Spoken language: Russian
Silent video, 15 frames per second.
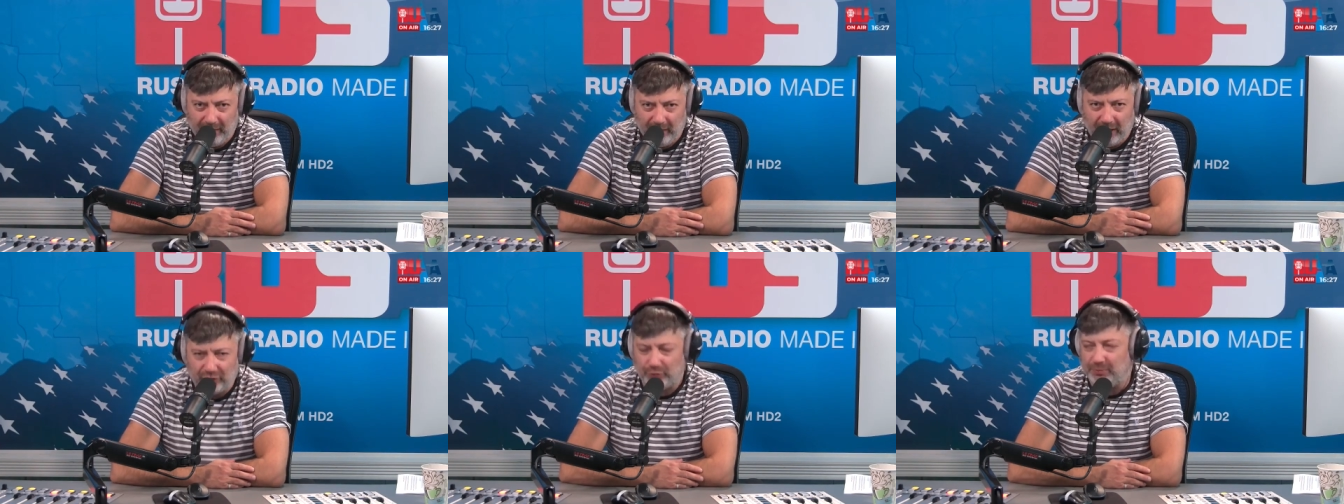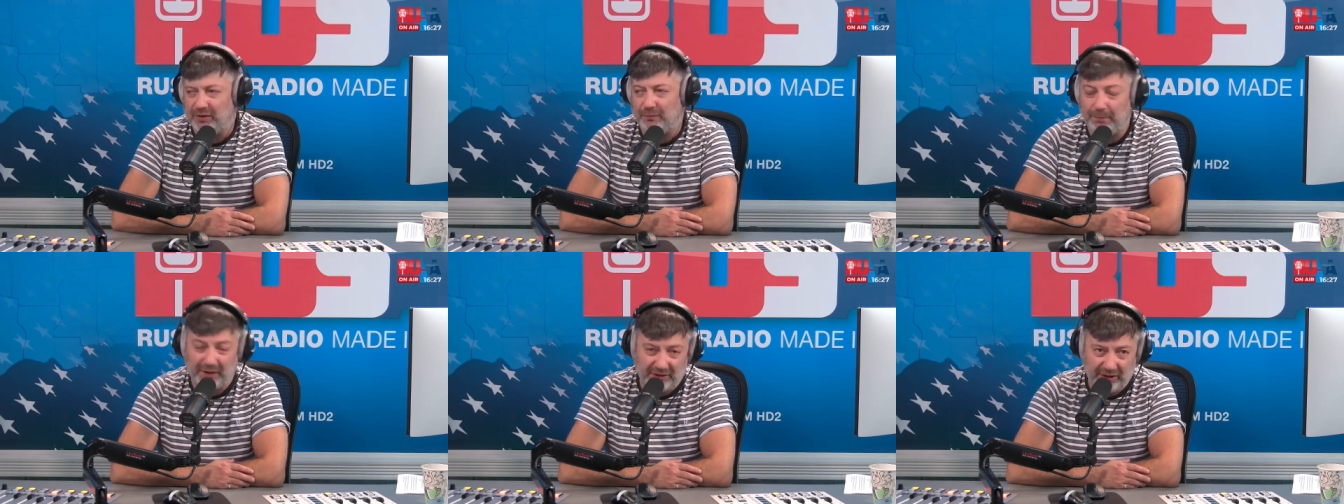
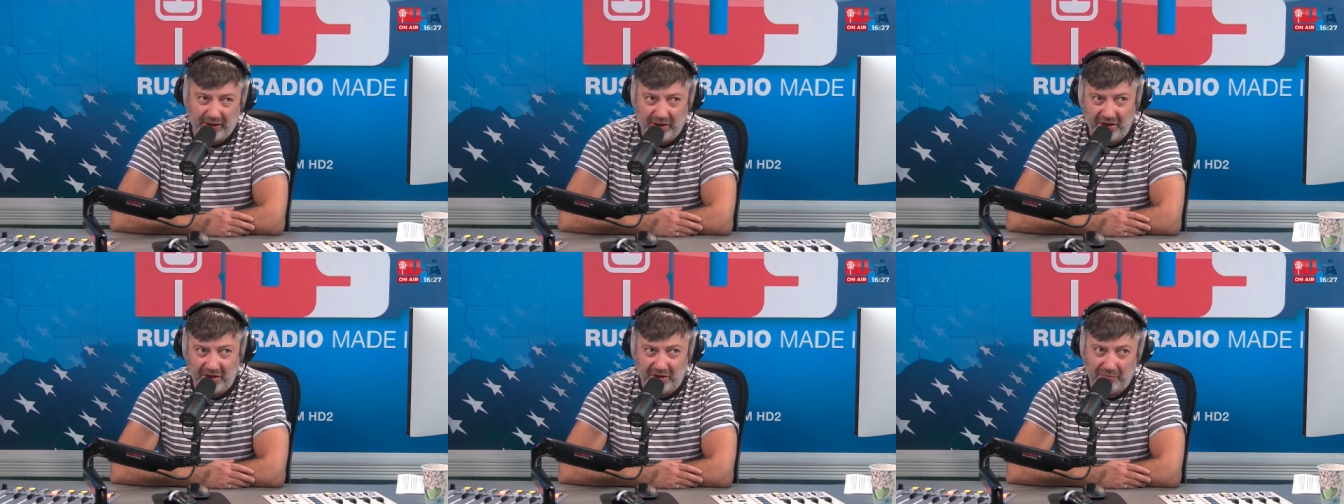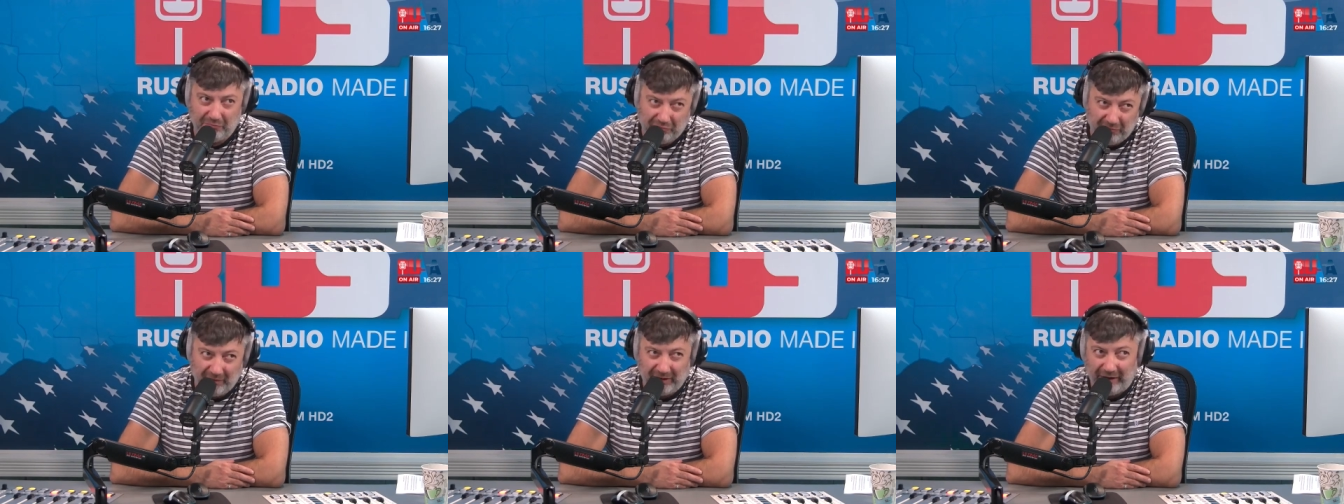особенно в последние,
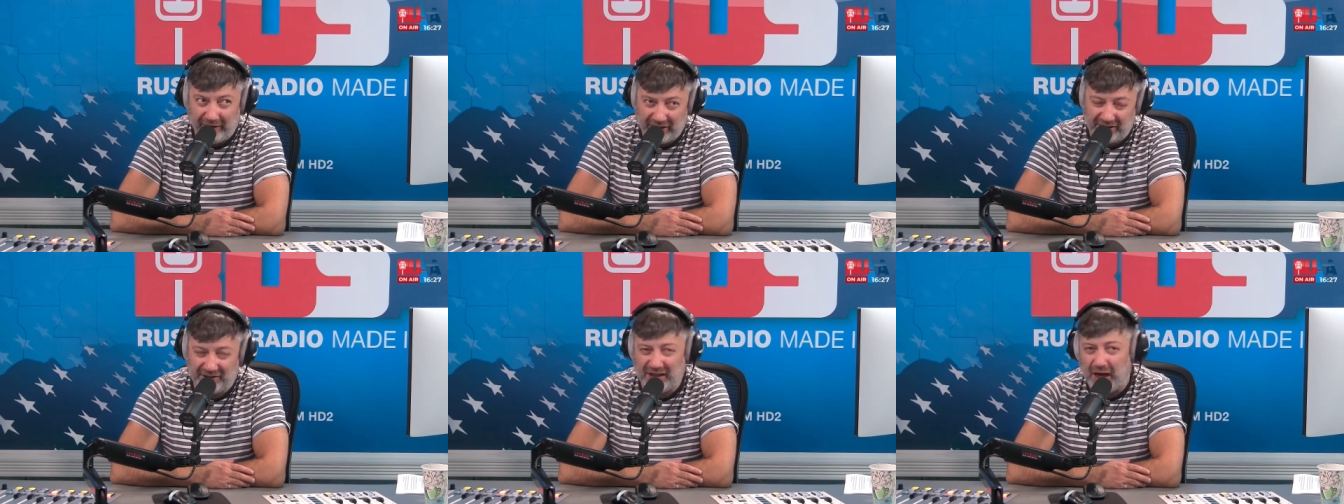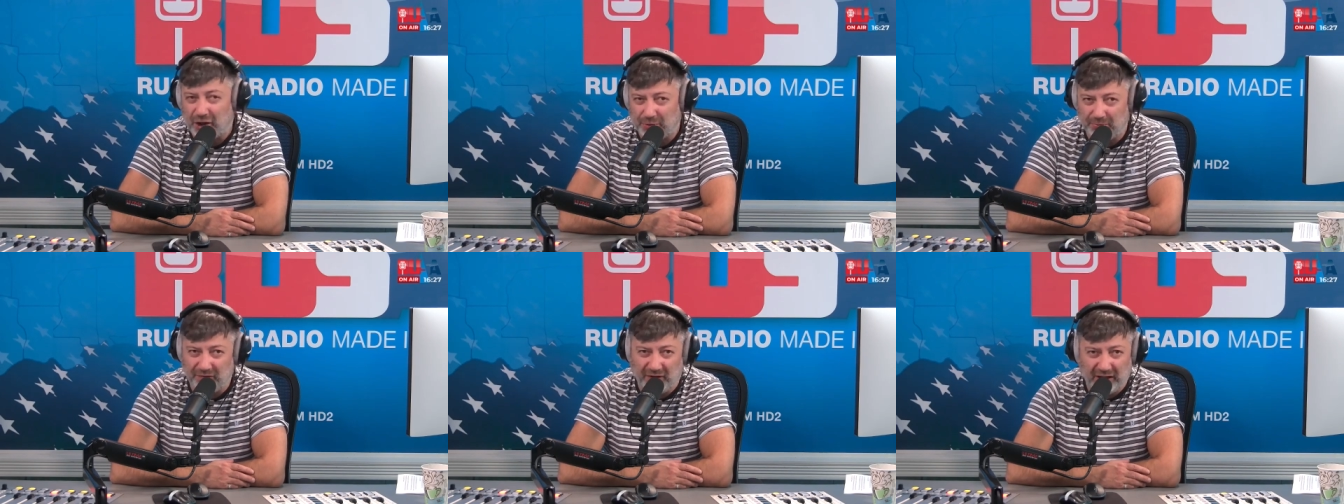давайте
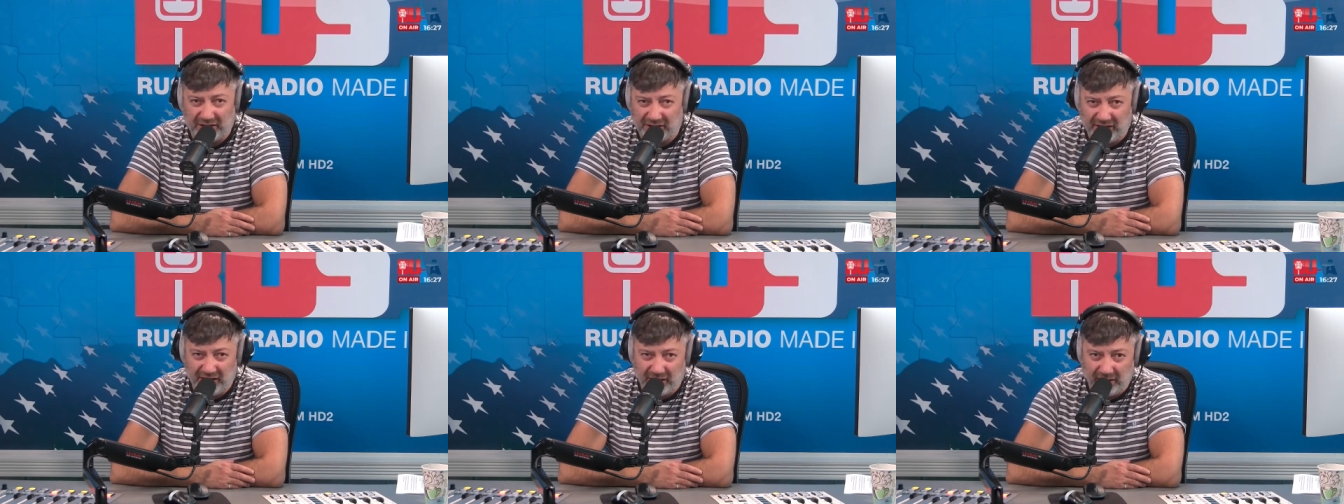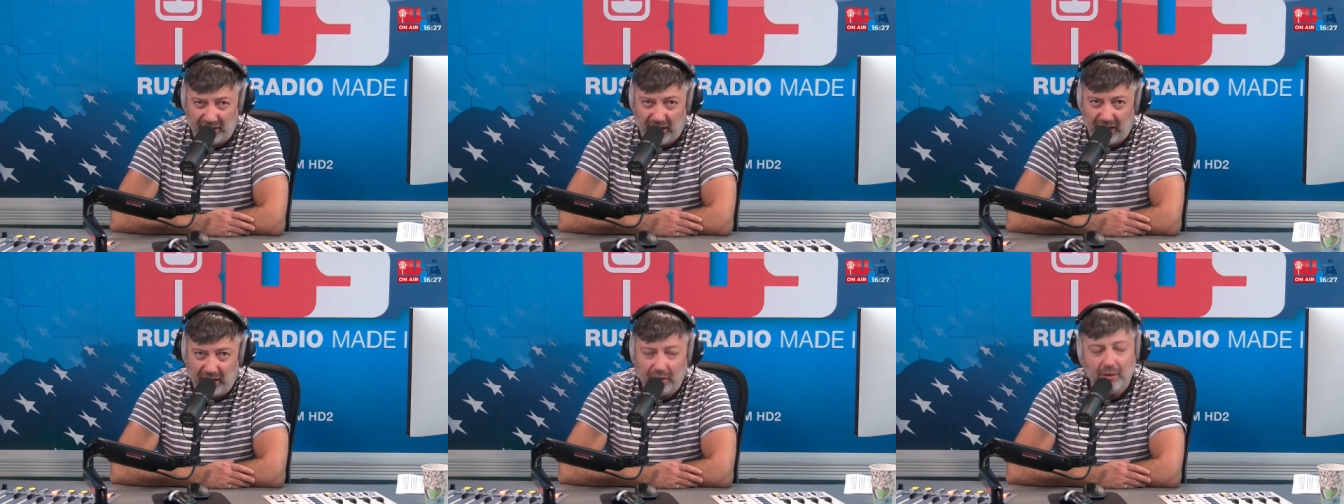скажем, 20 лет,
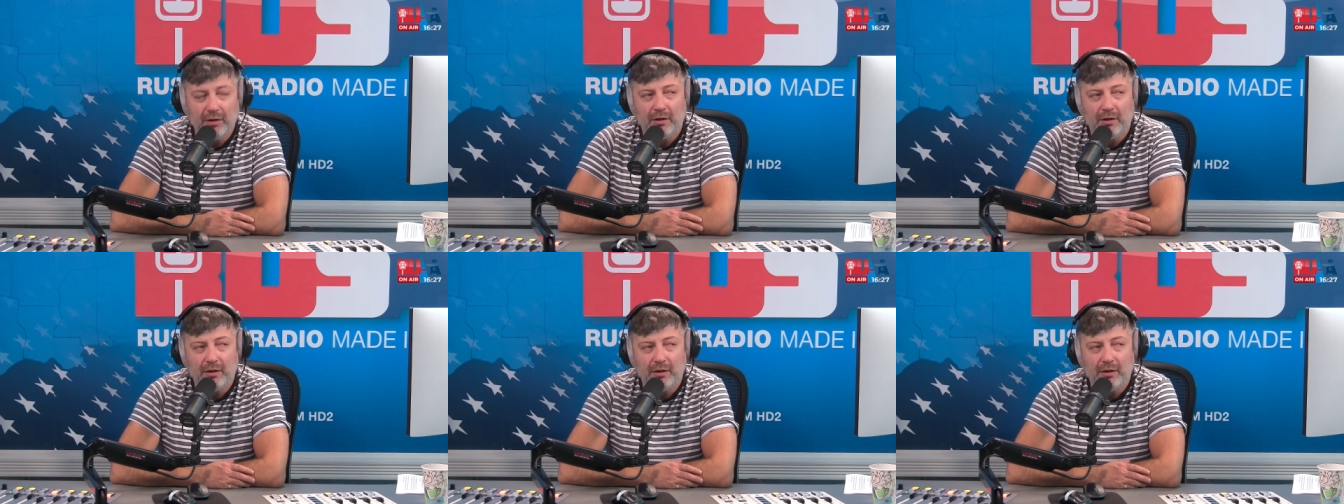да,